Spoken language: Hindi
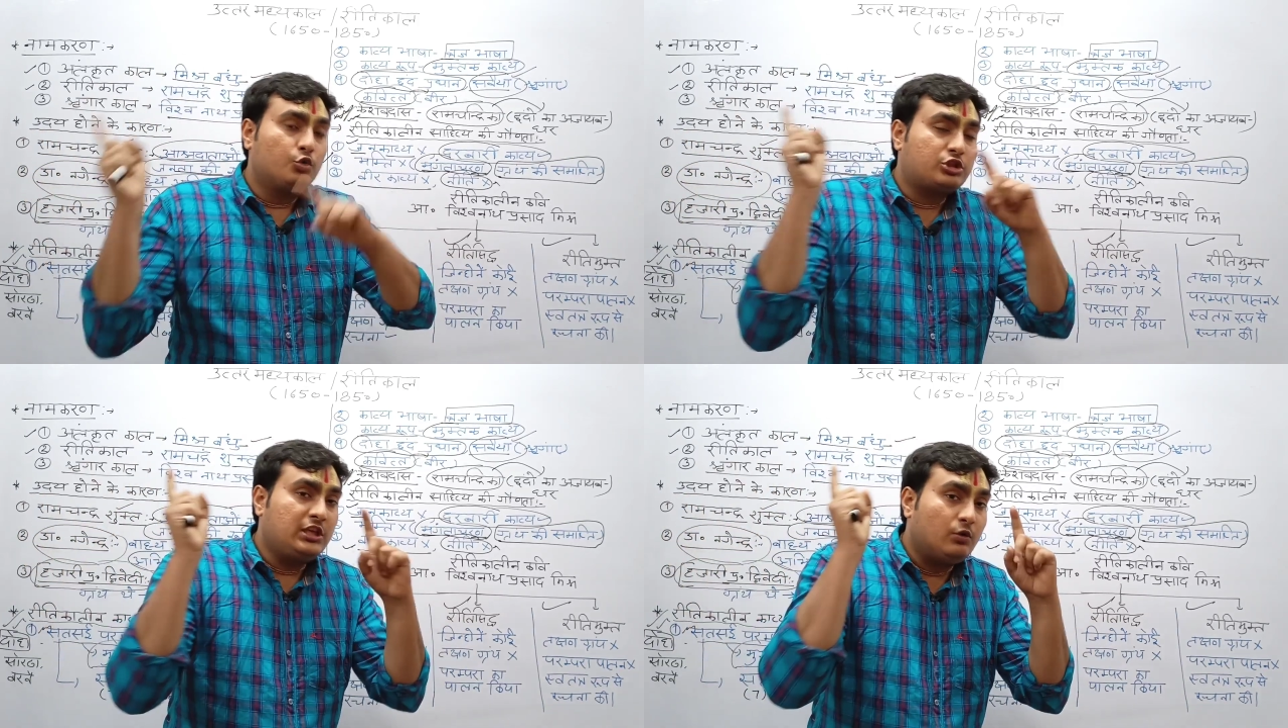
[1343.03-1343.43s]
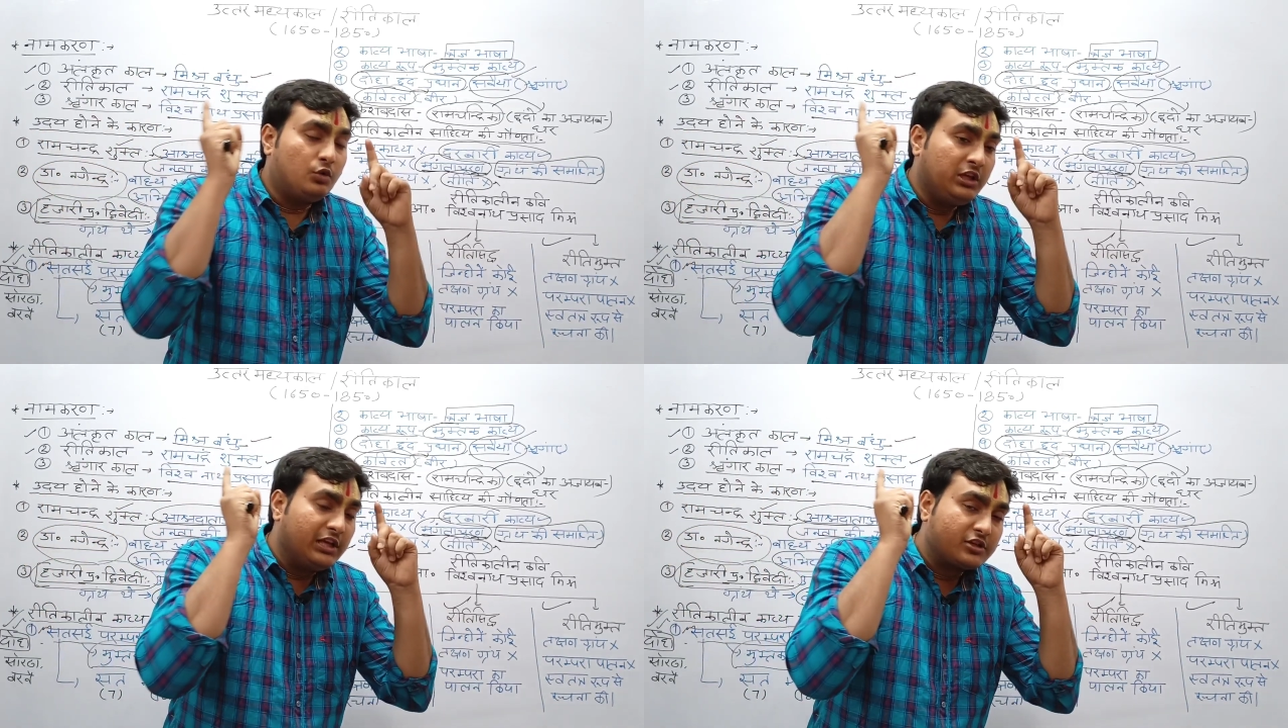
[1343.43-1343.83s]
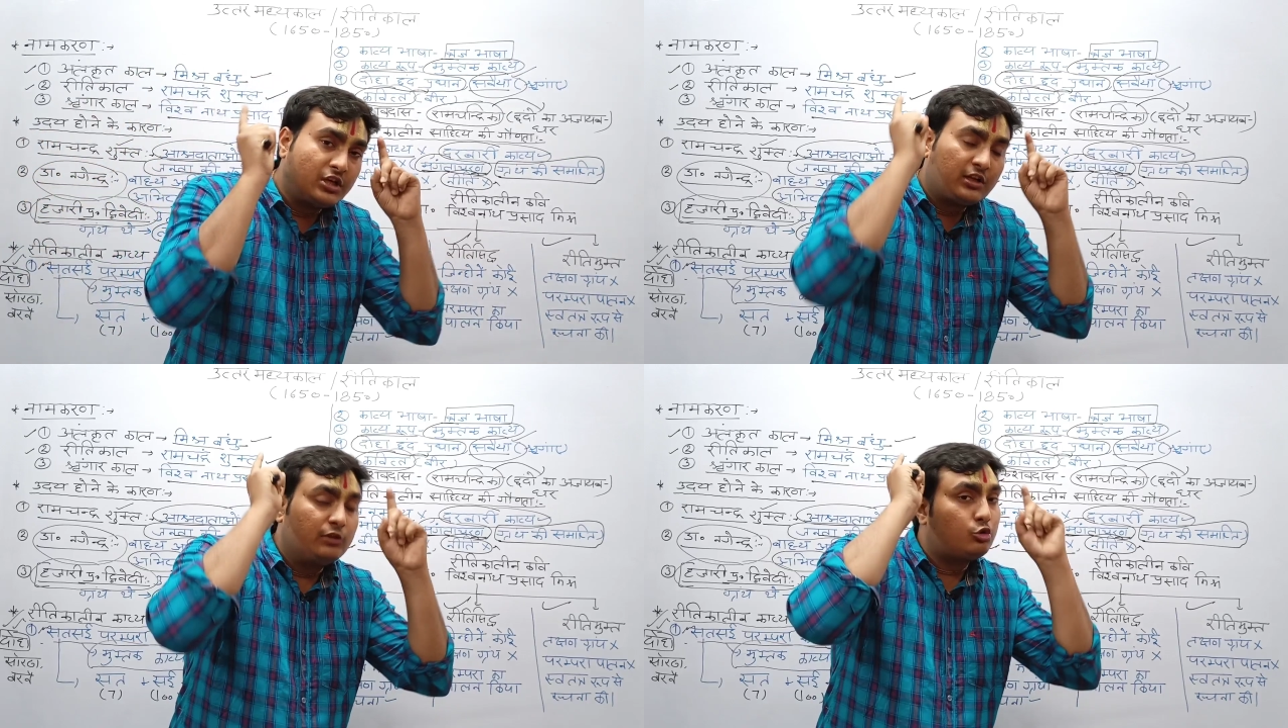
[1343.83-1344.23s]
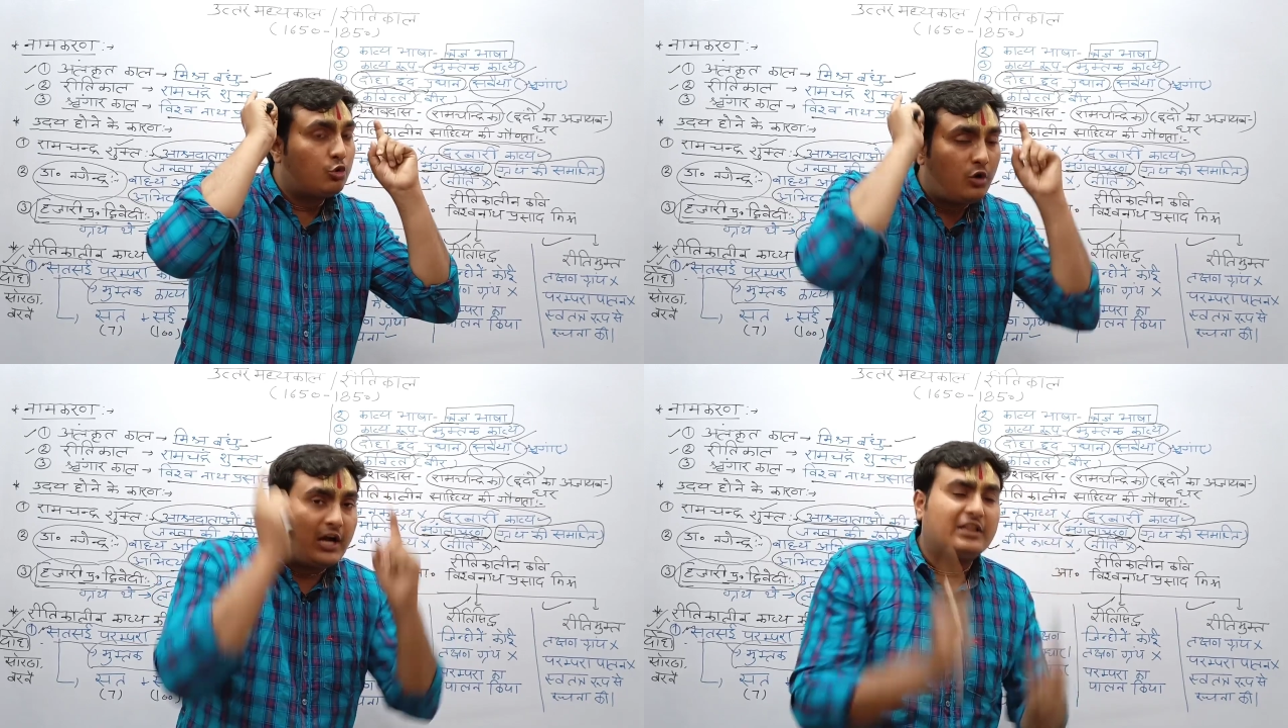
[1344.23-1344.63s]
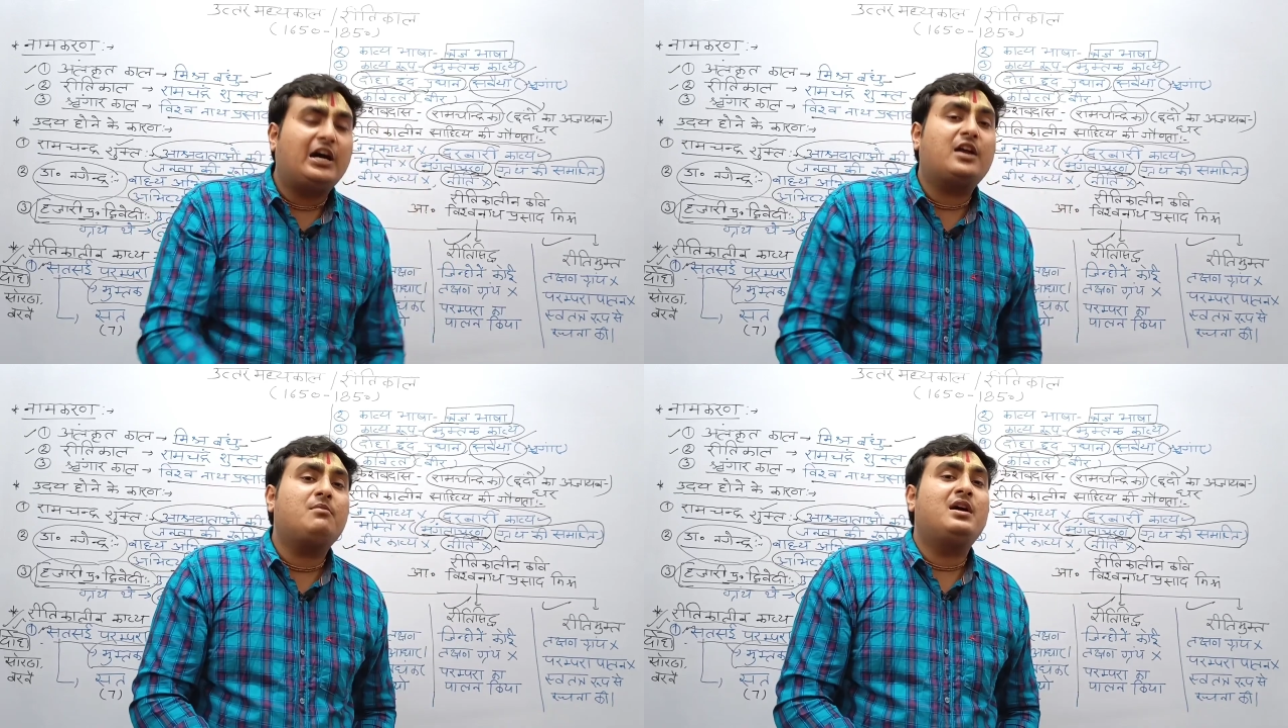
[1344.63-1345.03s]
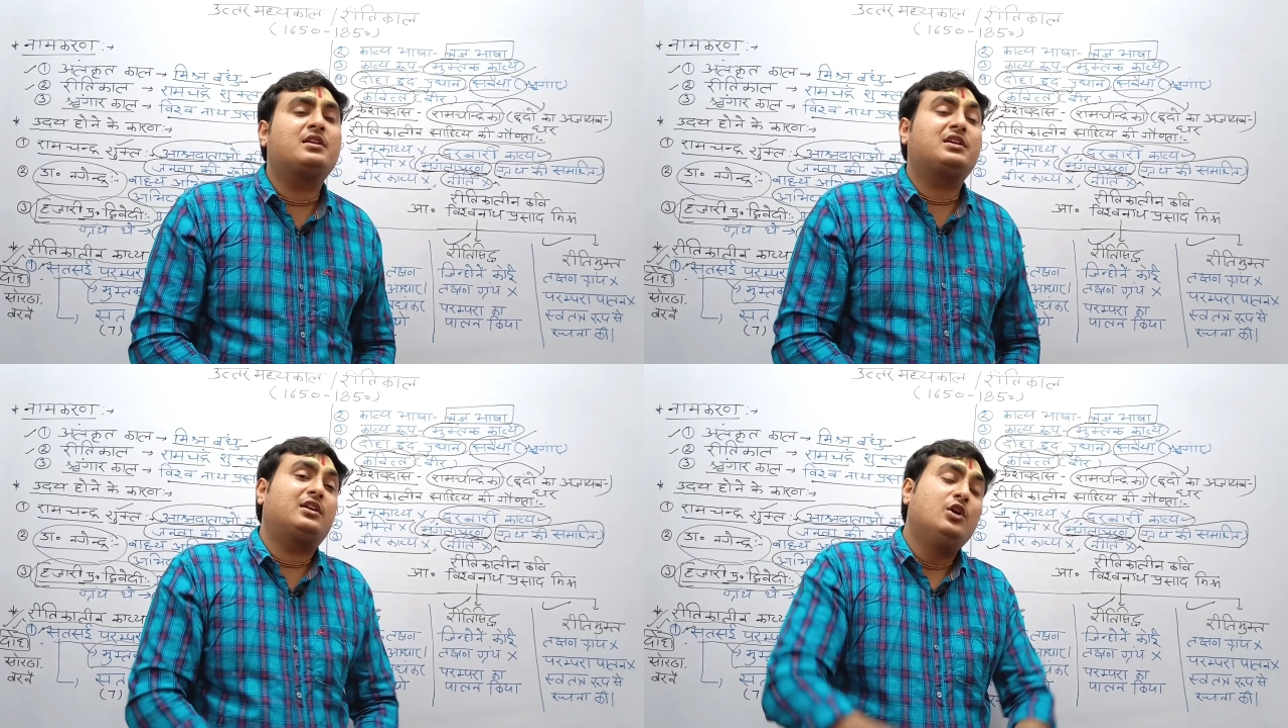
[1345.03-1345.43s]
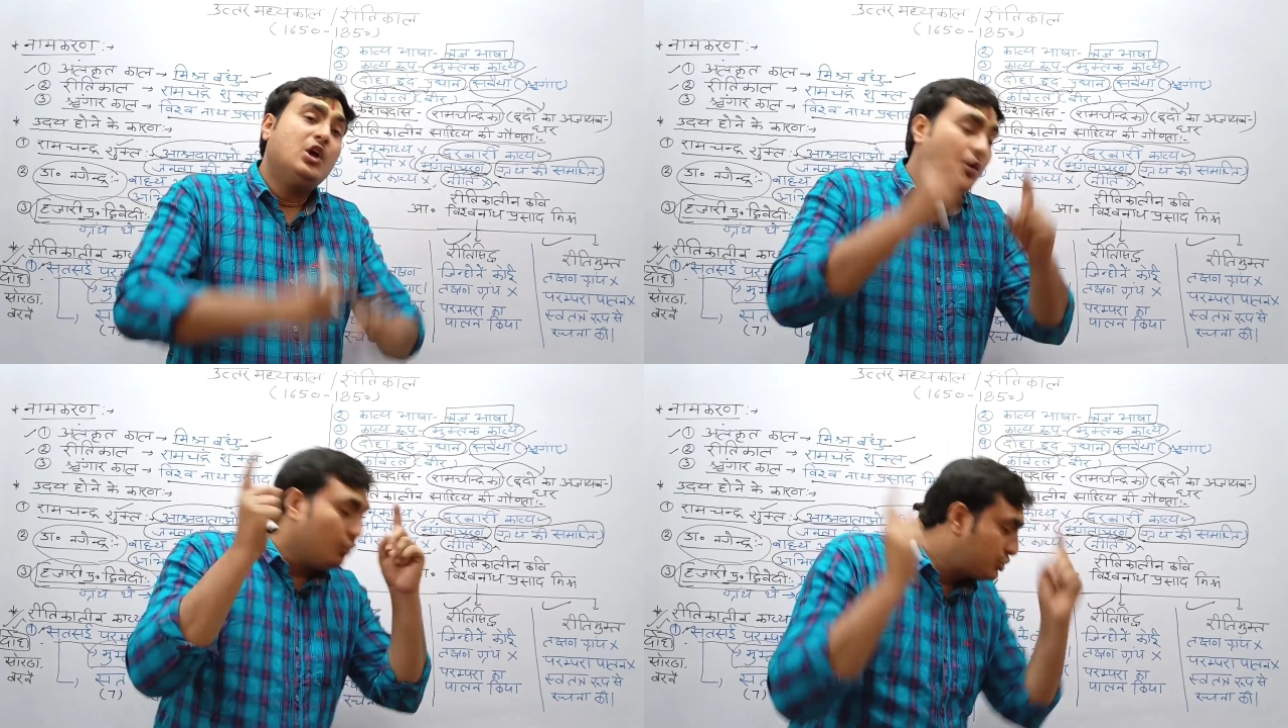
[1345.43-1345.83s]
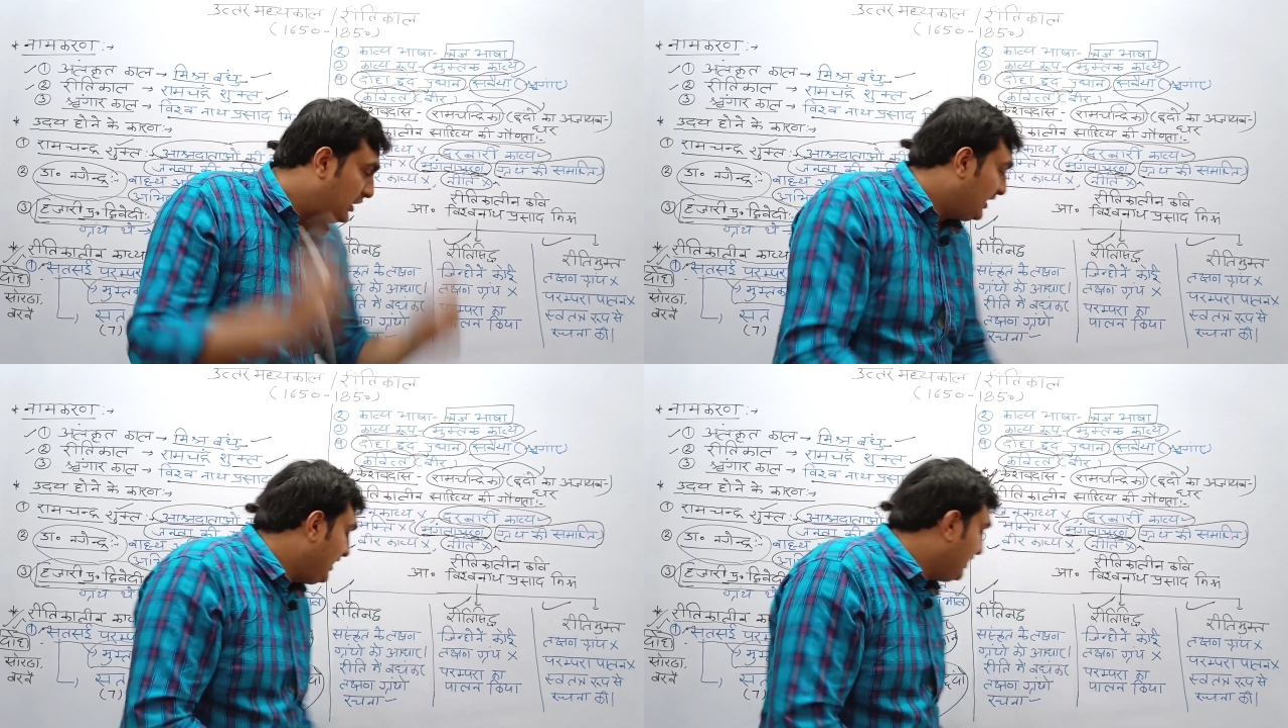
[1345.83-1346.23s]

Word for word: उसी उन्हीं लक्षण ग्रंथों को आधार मानकर उसी